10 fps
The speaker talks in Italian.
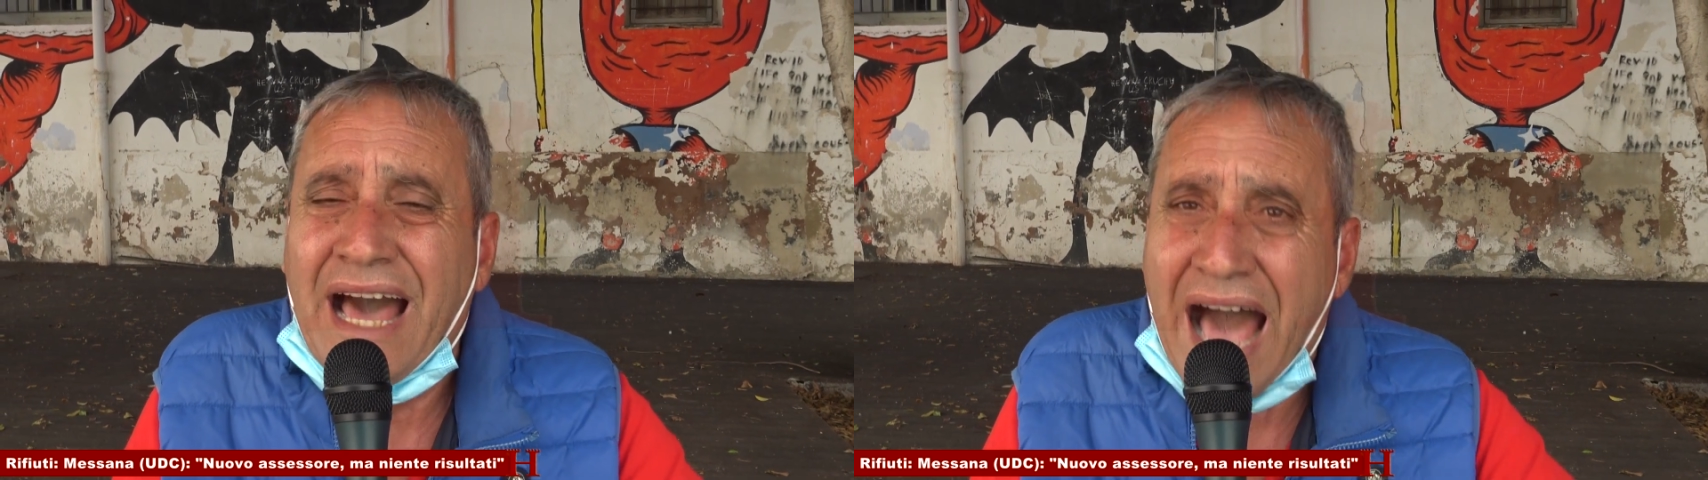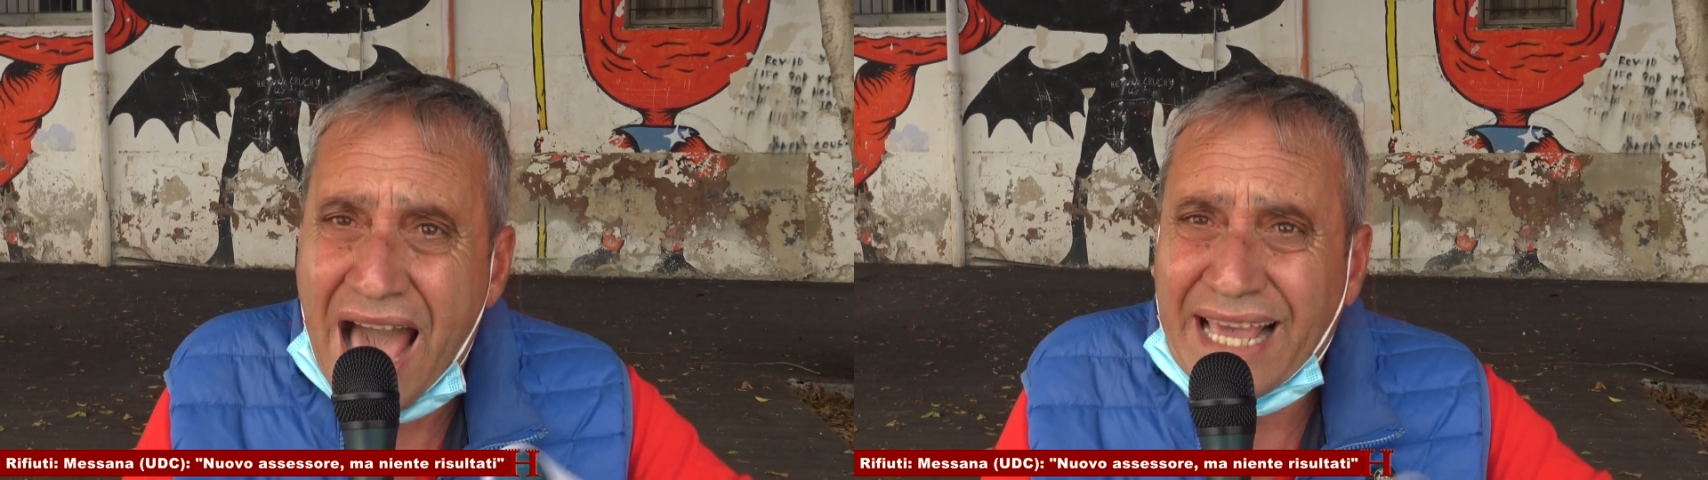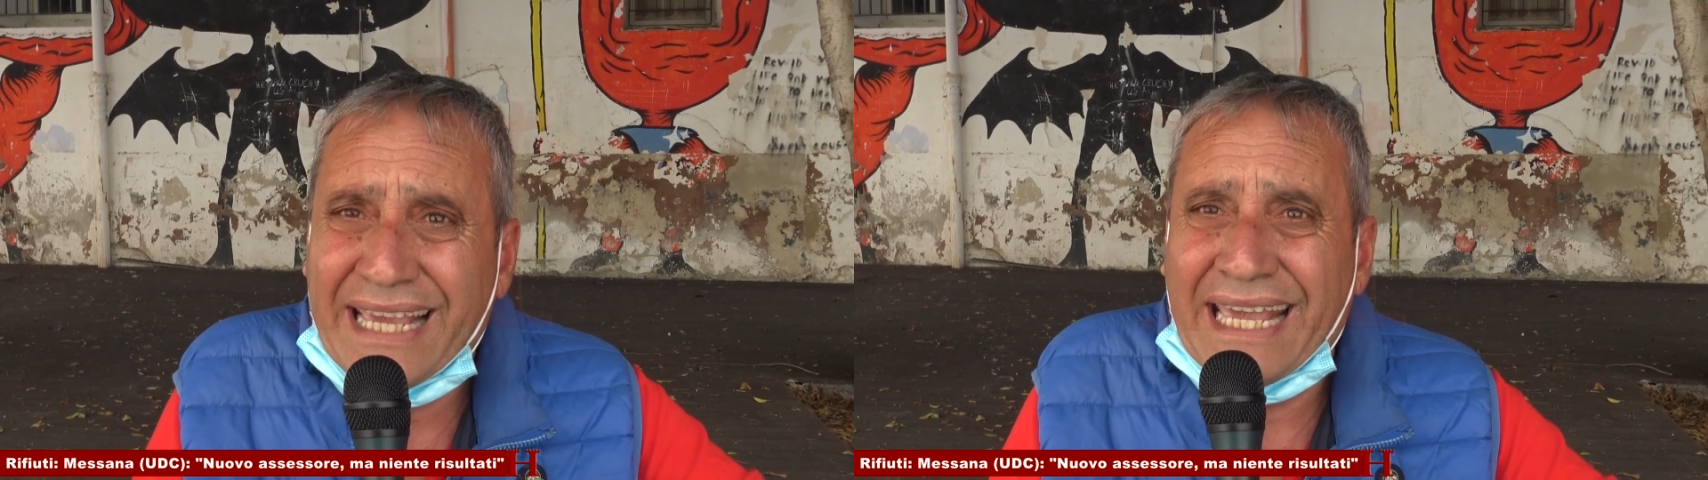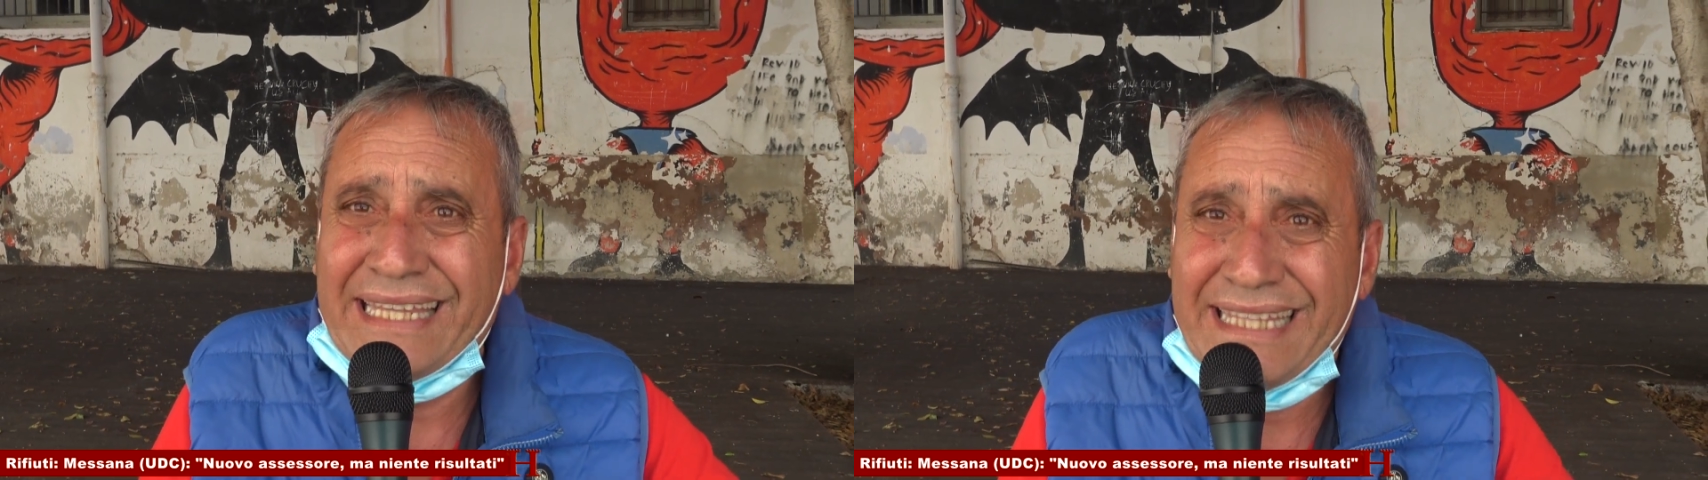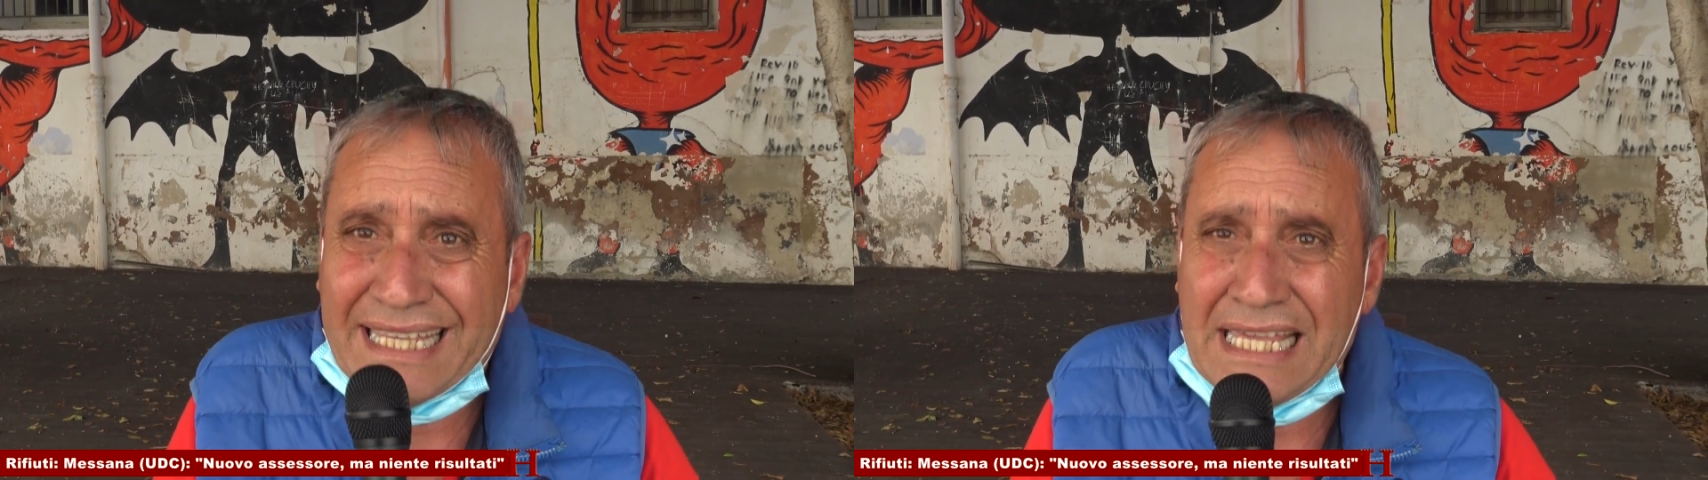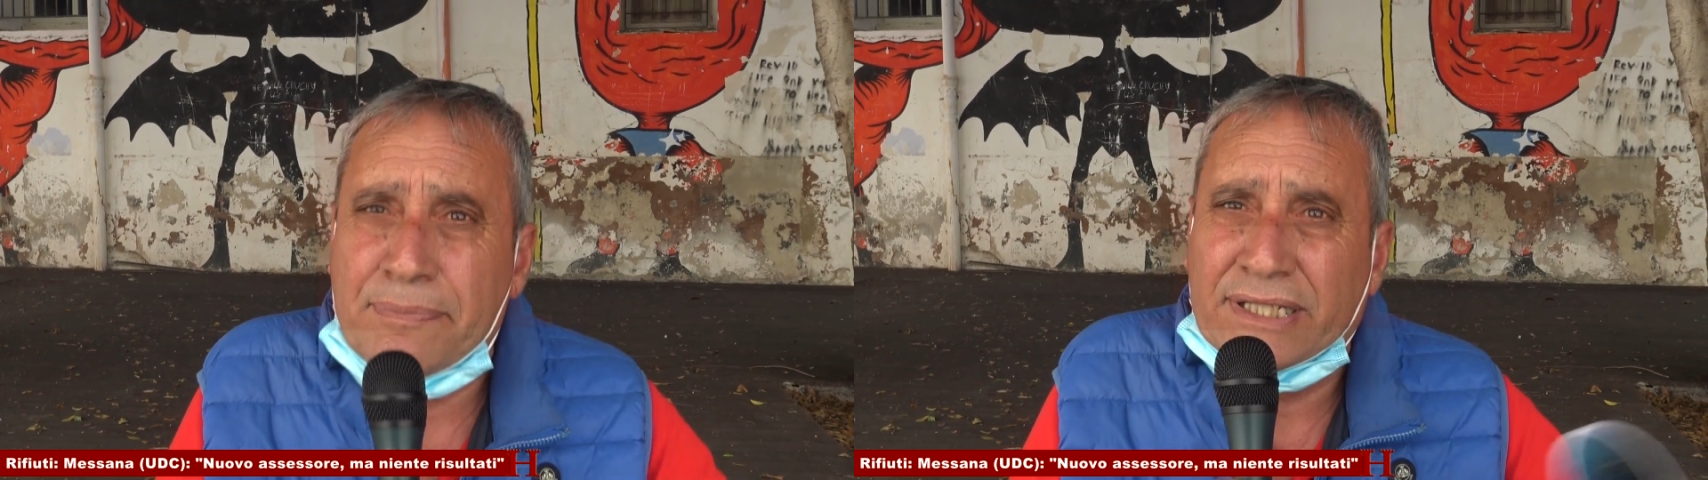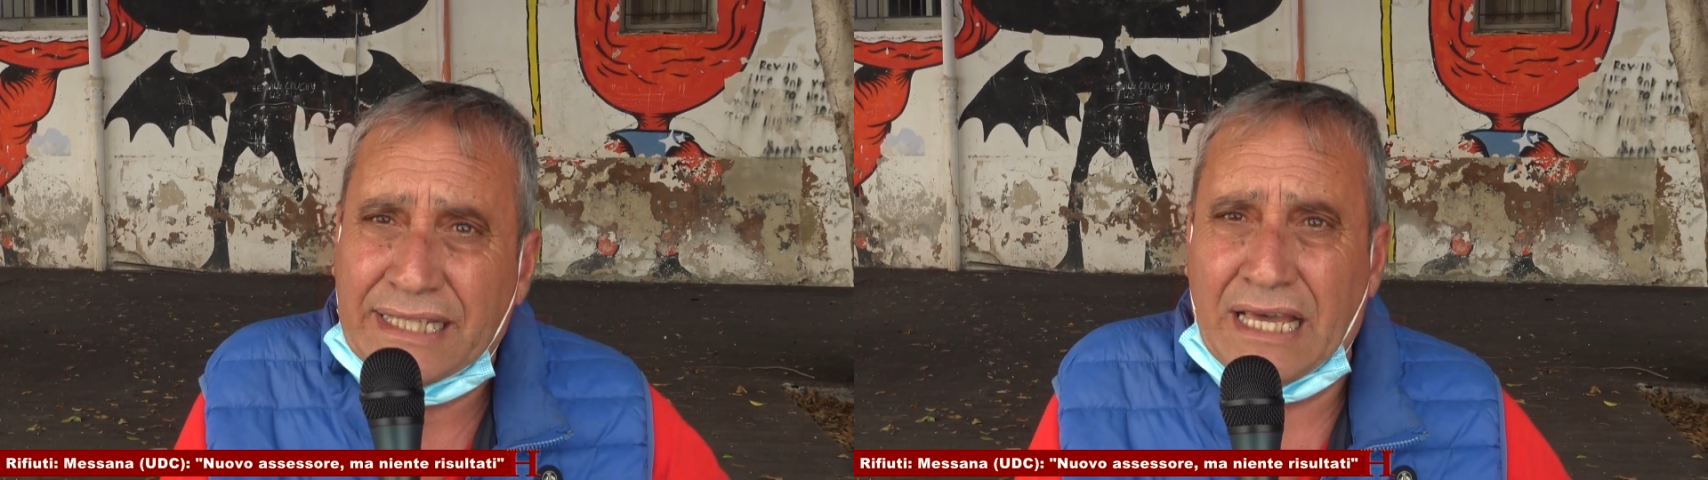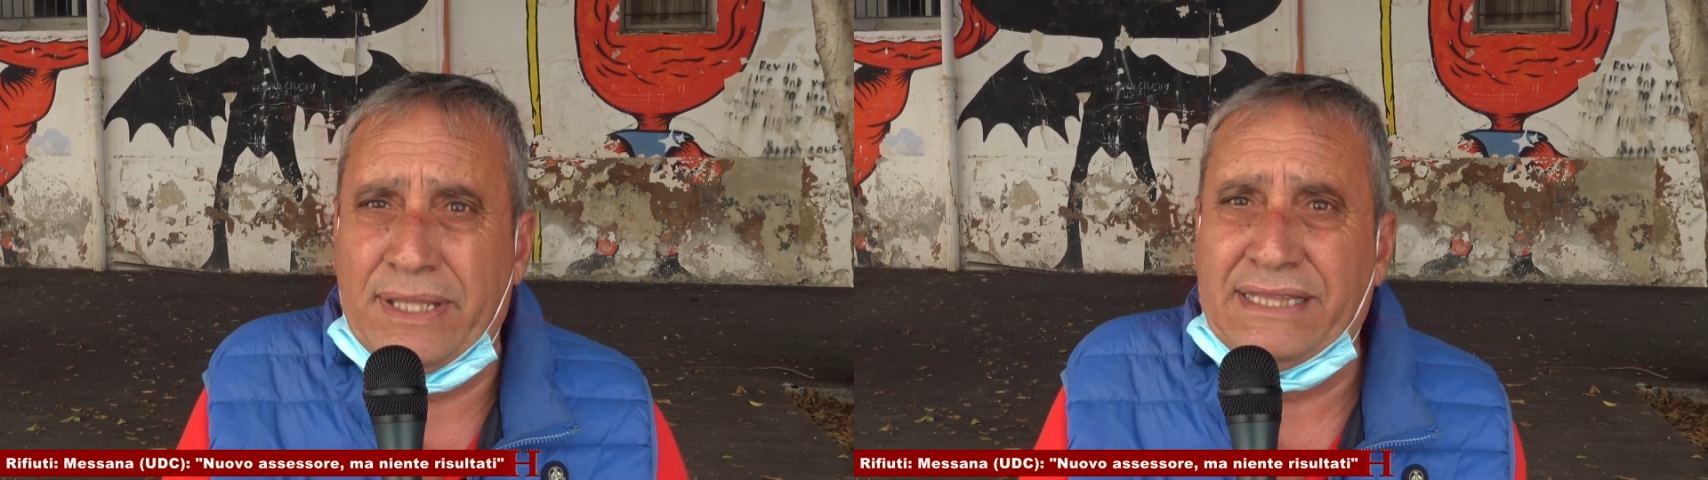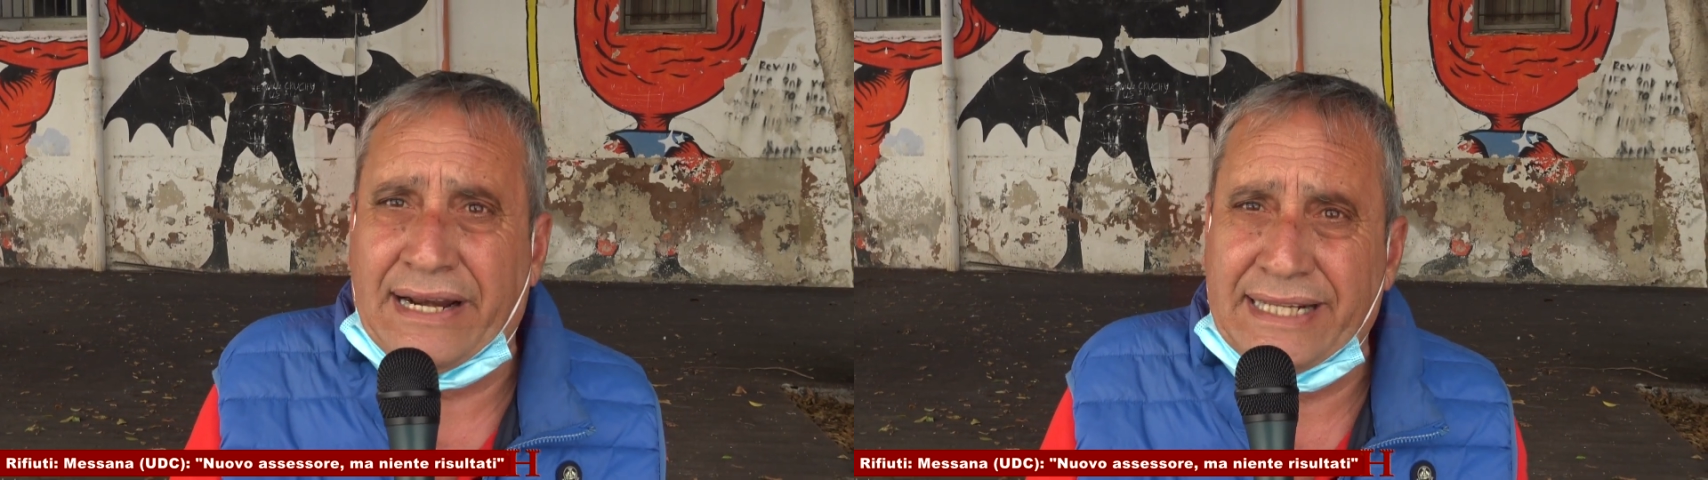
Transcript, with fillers: anche di chi praticamente è